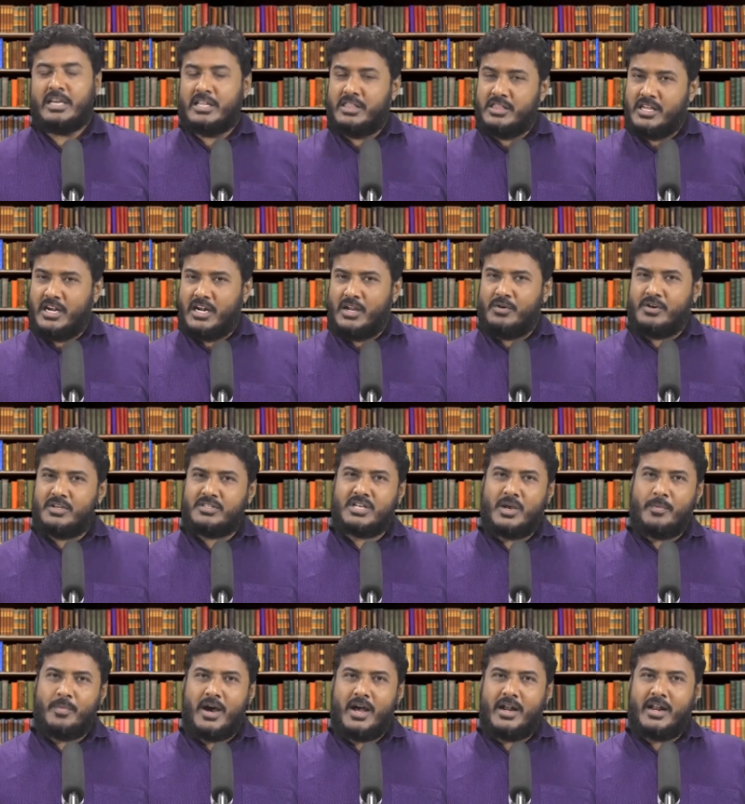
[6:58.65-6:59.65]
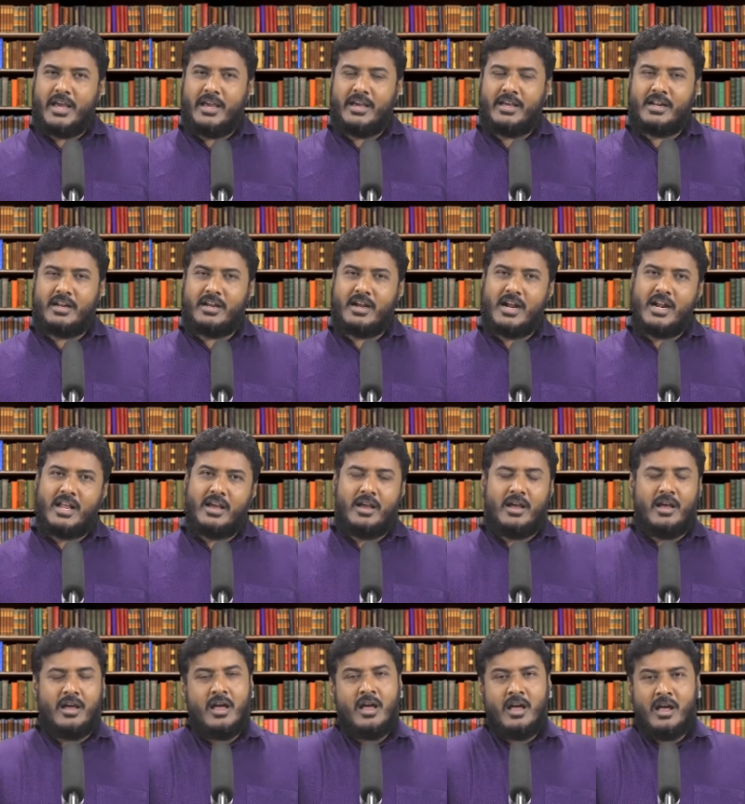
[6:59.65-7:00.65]
எந்த அளவுக்கு சபாநாயகருக்கான
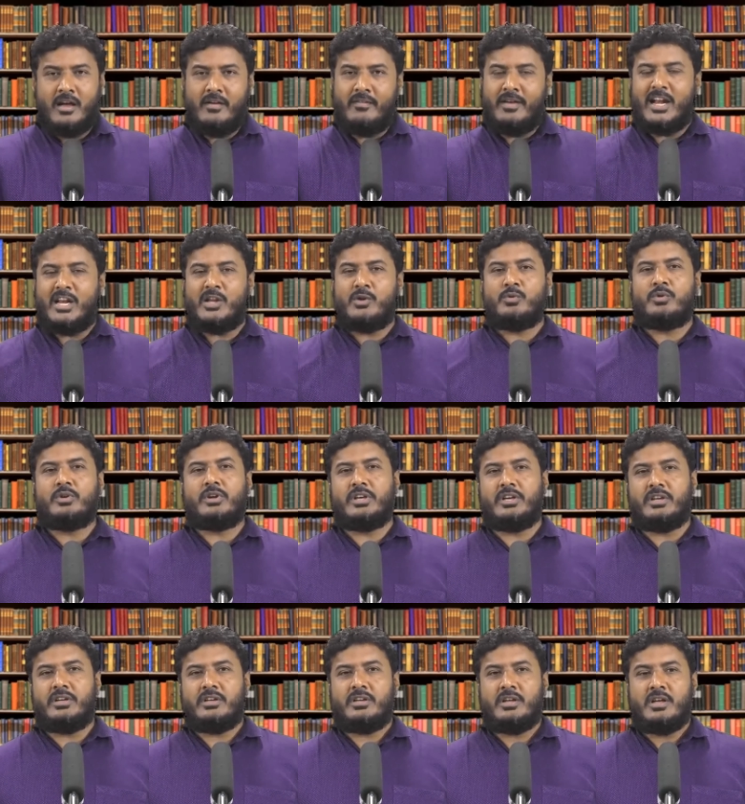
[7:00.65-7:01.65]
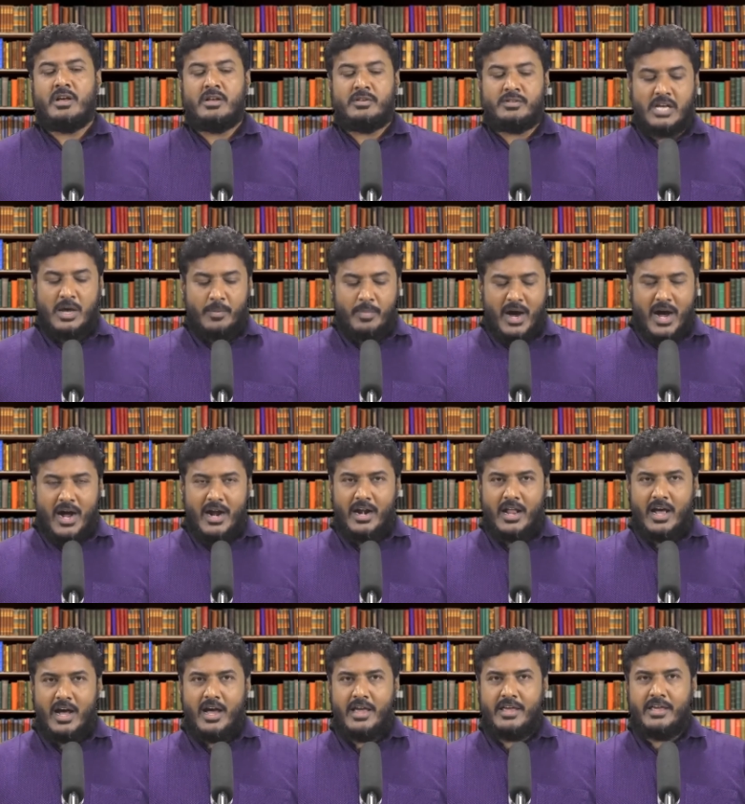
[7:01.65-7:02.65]
வேல்யூ உண்டு
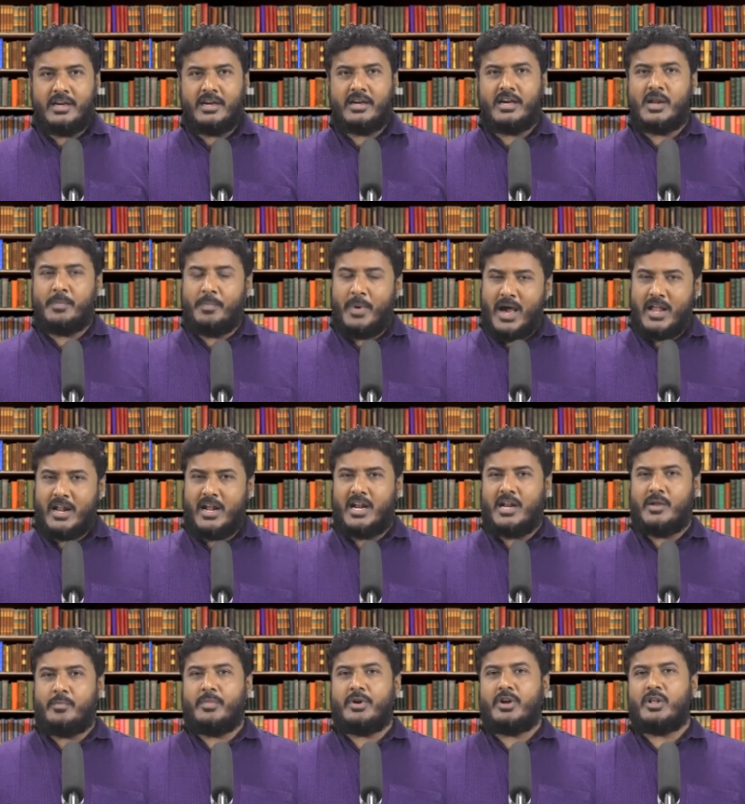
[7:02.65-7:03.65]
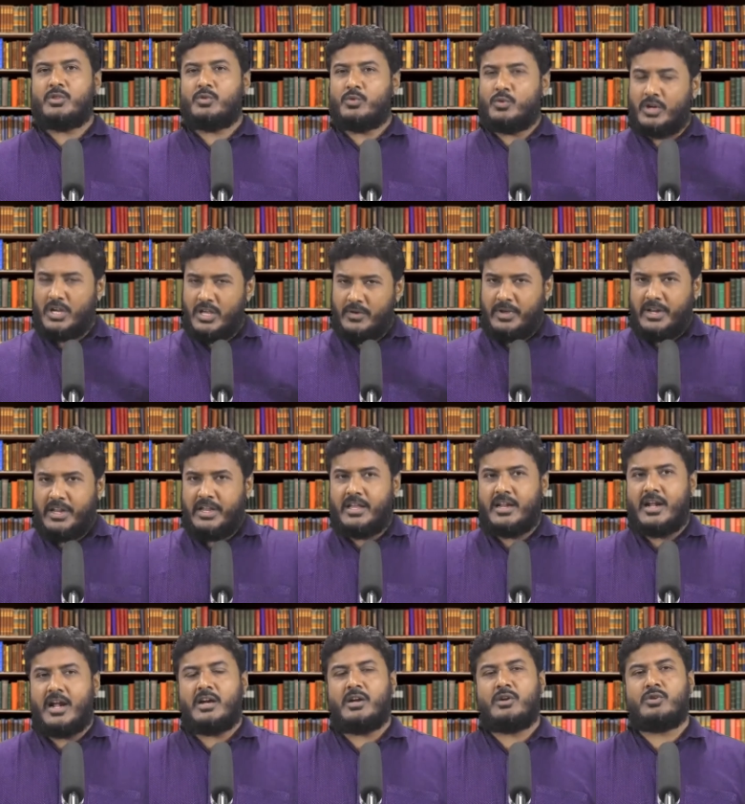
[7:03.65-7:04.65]
சபாநாயகர் பாராளுமன்றத்துக்குள்ளே
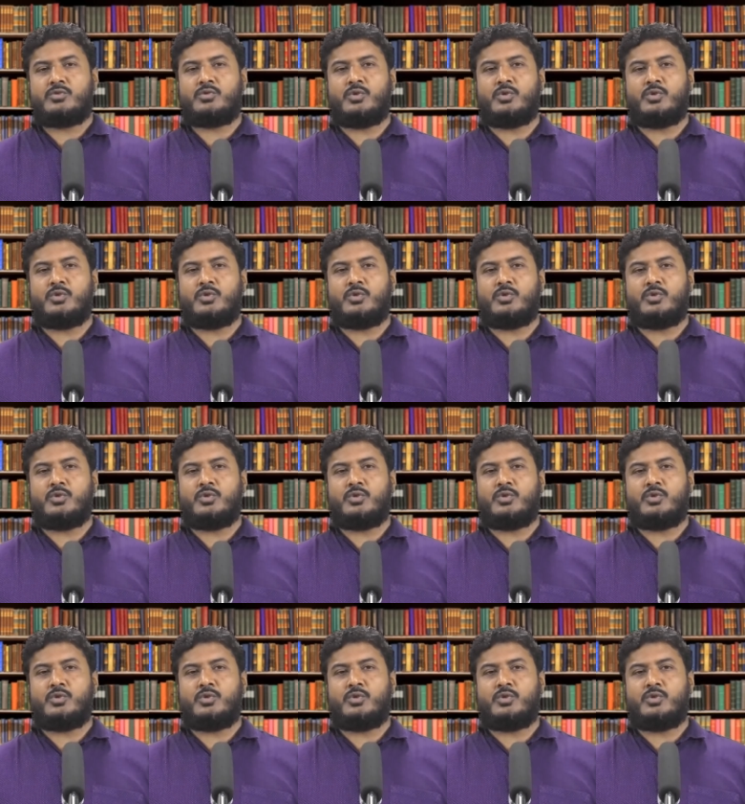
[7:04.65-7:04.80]
வருகிறார் என்று